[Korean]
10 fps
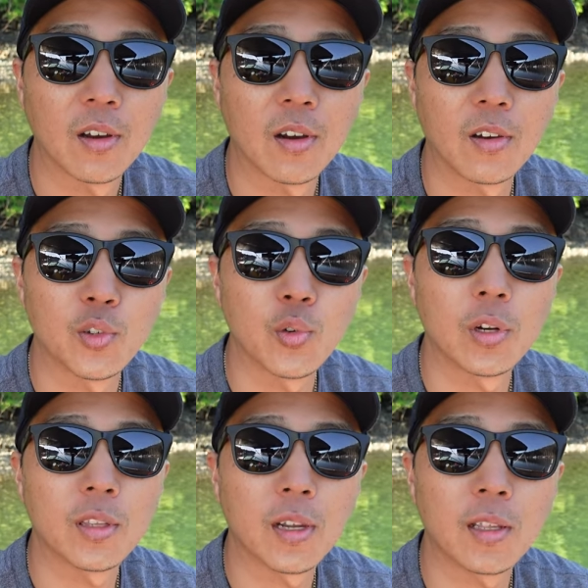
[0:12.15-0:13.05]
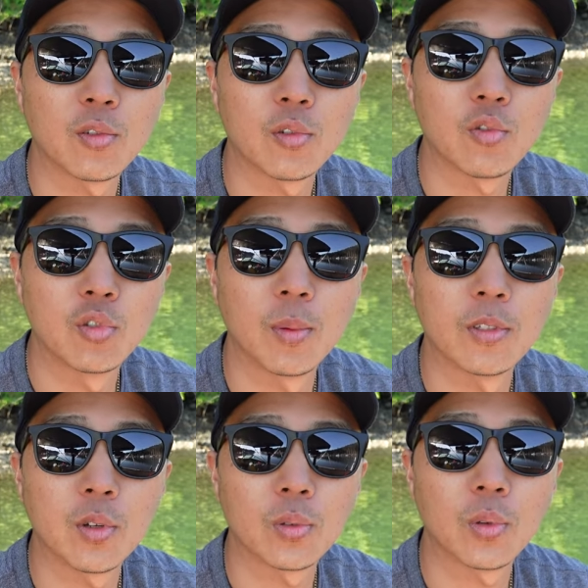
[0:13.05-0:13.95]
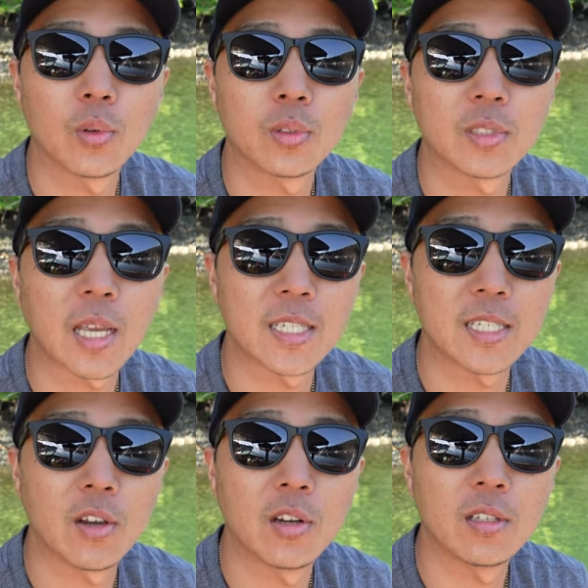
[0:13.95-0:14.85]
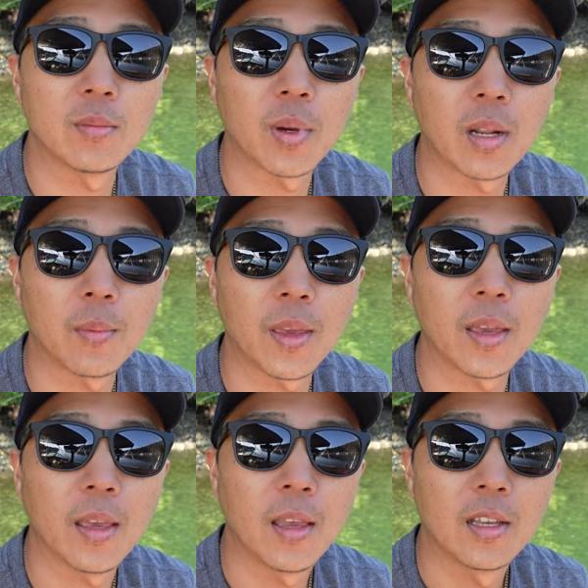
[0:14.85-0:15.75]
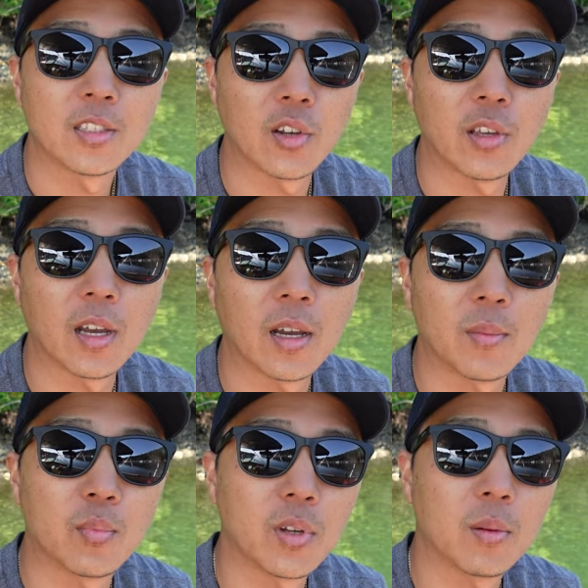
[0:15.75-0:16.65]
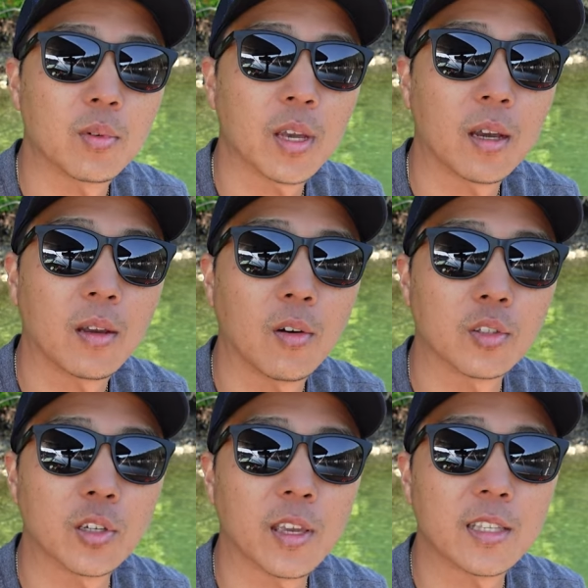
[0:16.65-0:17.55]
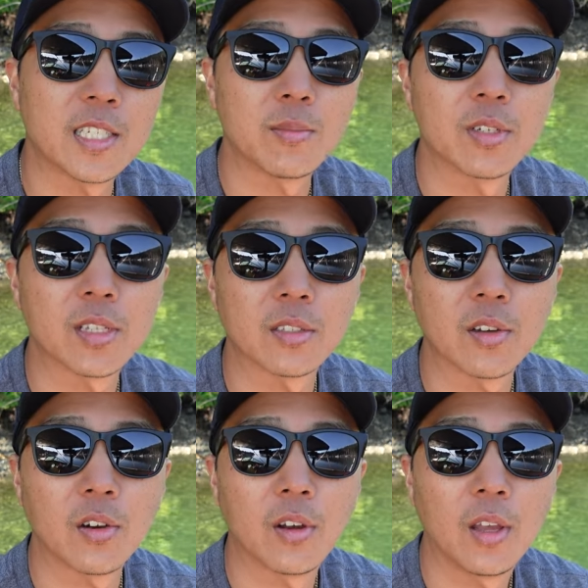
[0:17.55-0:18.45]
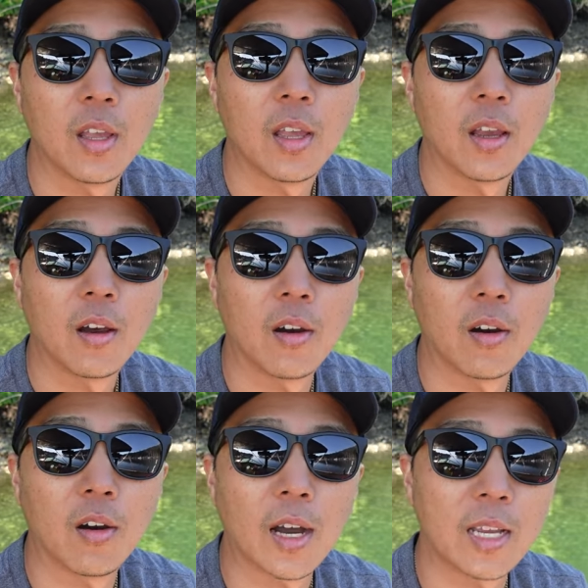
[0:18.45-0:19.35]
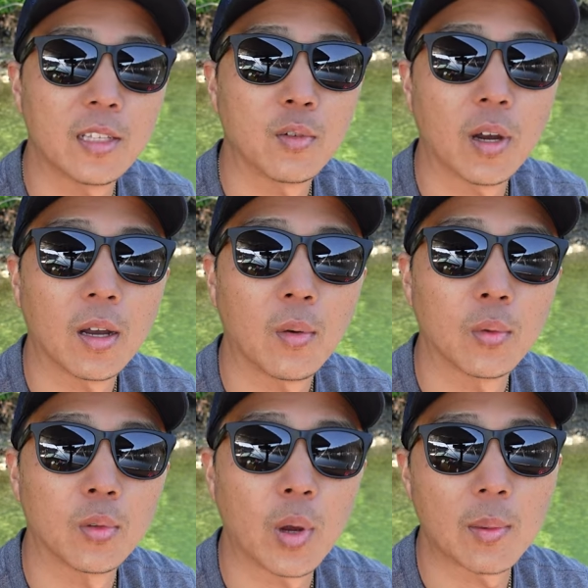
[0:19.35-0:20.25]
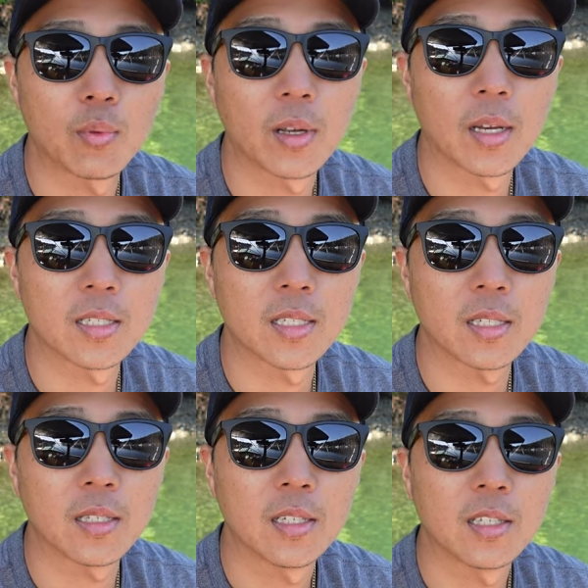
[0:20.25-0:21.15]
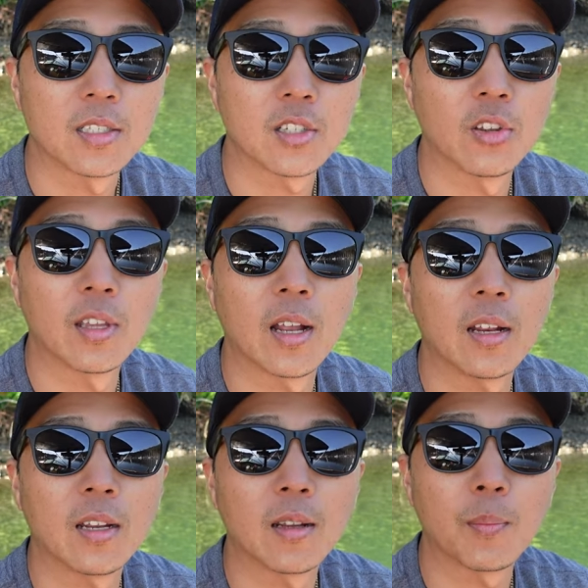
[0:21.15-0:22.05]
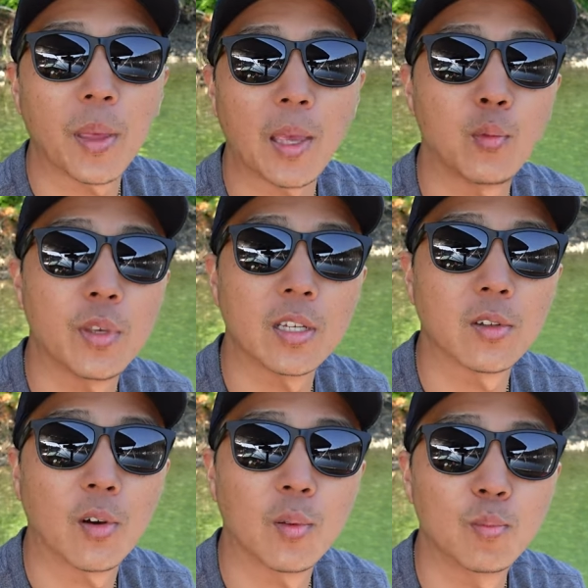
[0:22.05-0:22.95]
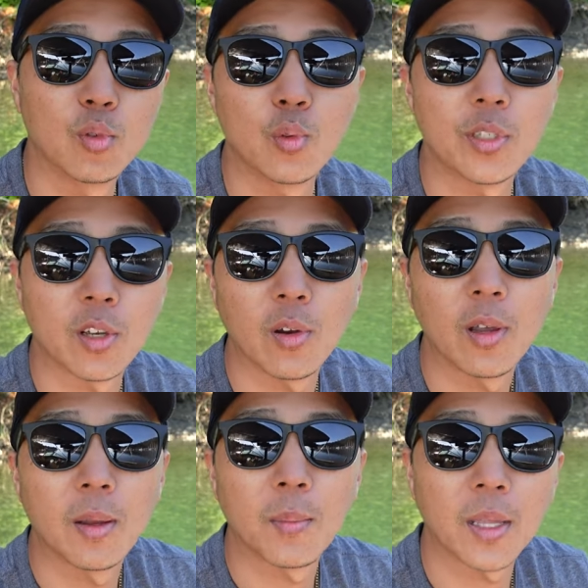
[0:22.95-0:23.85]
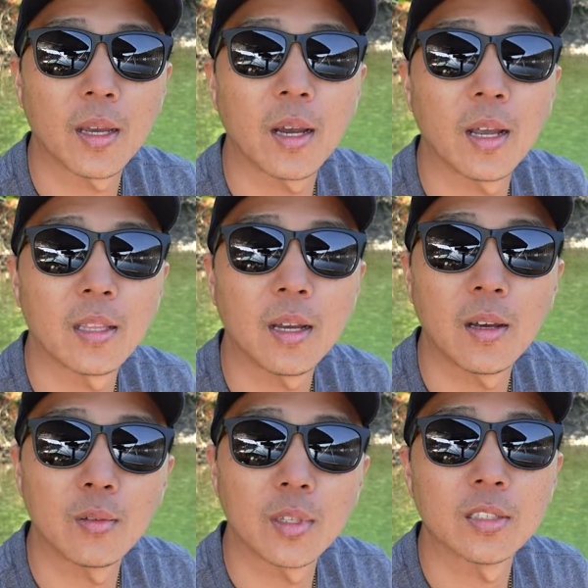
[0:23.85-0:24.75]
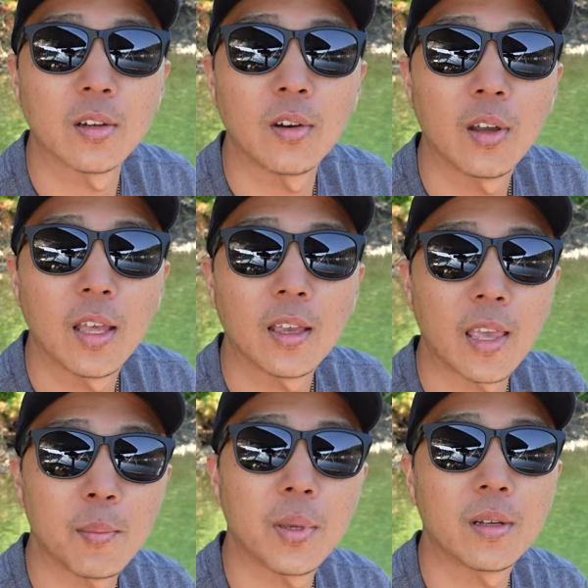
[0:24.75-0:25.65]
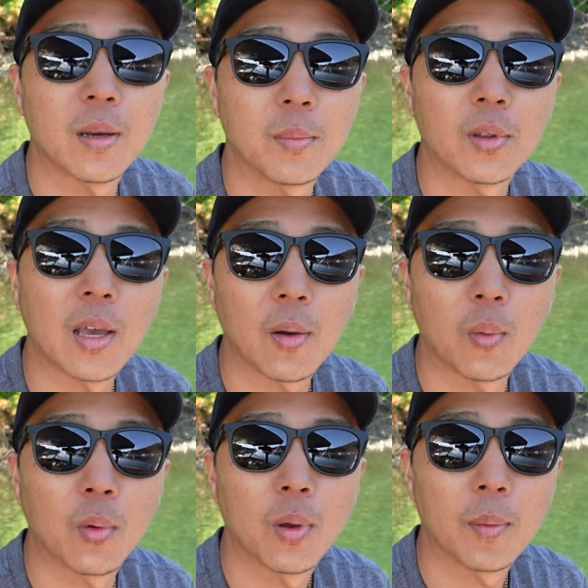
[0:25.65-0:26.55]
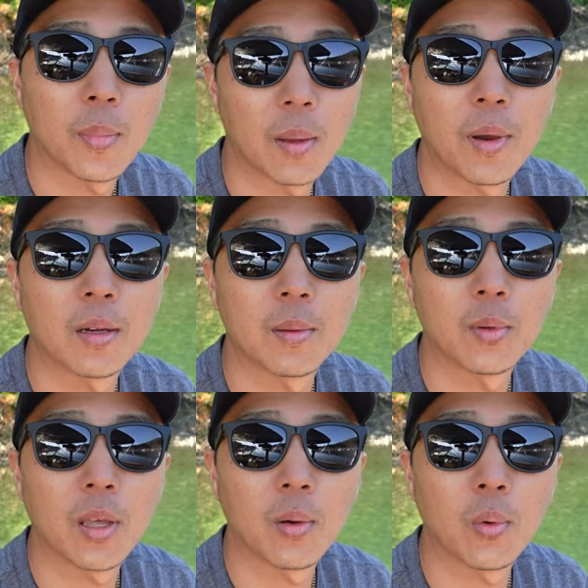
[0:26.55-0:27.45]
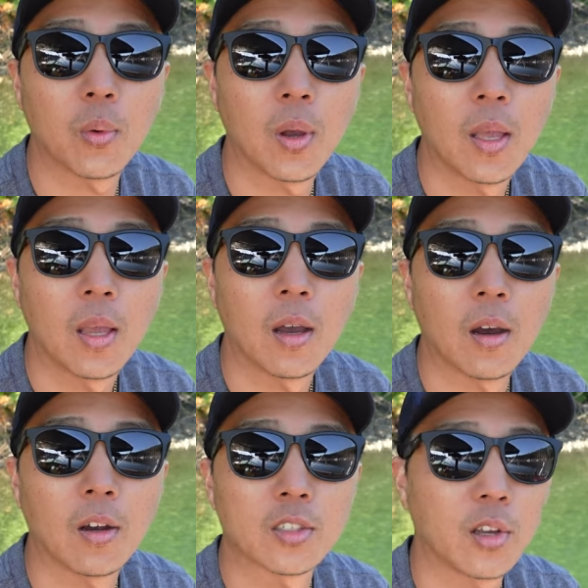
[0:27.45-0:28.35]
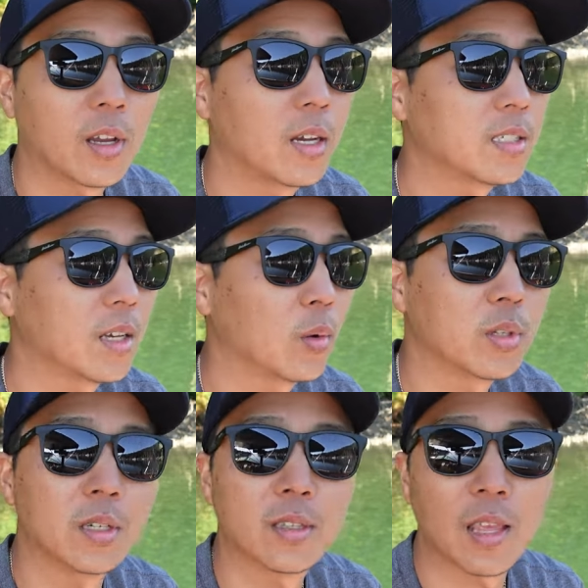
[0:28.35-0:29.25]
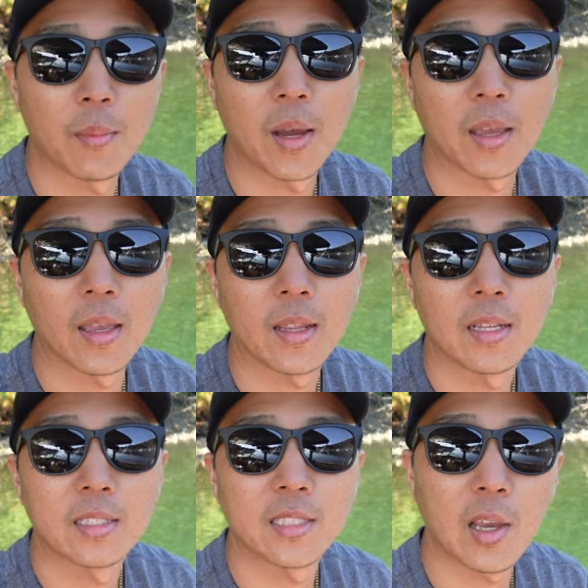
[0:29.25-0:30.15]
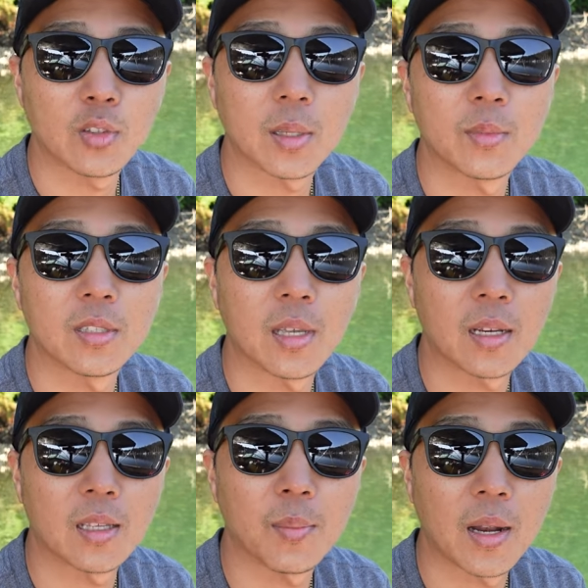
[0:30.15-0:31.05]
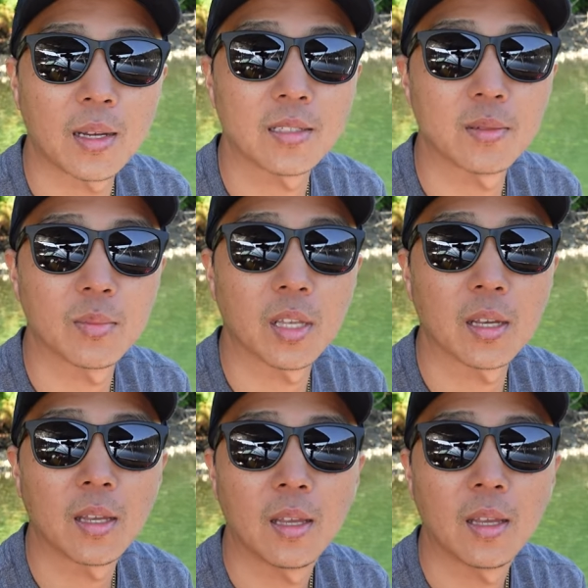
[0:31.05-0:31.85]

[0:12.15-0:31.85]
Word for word: 어, 6월달에도 두 번 정도 다시 열리는 바람에 저희가 부랴부랴 어저께 짐을 싸서 어, 아이들과 오늘 와이프랑 같이 전날 배 위에서 물 위죠 바닷가 한가운데서 캠핑을 한번 하고 배박을 한번 하고 어, 저희가 이제 오늘 대망의 새우 잡는 날이 밝았습니다.